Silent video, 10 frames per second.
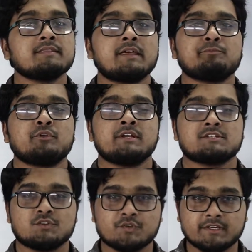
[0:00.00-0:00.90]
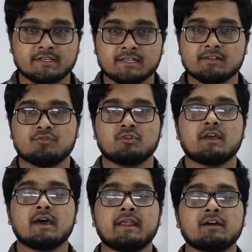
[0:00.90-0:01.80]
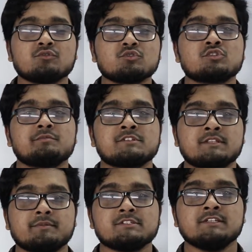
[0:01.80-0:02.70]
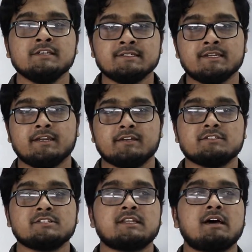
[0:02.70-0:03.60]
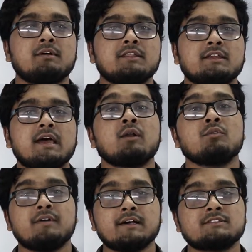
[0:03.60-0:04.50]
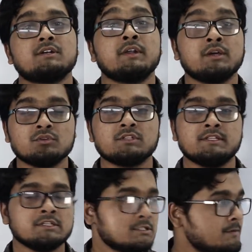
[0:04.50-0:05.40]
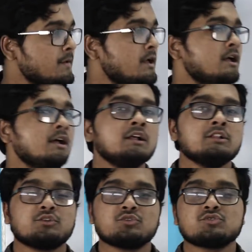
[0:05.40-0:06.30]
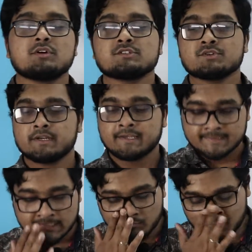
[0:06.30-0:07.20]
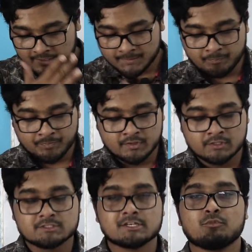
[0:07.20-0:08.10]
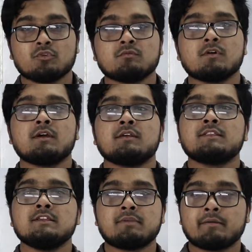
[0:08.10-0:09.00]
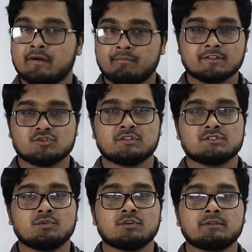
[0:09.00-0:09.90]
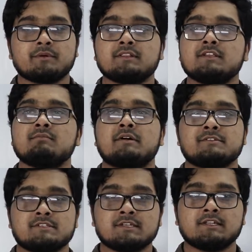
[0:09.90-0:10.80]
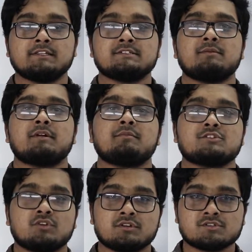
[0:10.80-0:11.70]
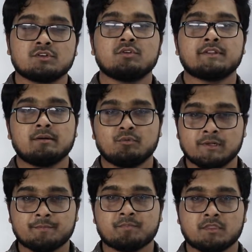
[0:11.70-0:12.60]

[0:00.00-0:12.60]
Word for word: তারপরে আসলো কি টেলিফোন আর এখন তো সবচেয়ে বেশি ইন্টারনেট যেটা আমাদেরকে আরও ফাস্ট অনেক গতি দিয়েছে তো যোগাযোগের ক্ষেত্রে আমরা যেমন তিনভাবে আমরা যোগাযোগ করতে পারি তিনভাবে সিগনাল দিয়ে যেমন আমরা সরাসরি কথা বলি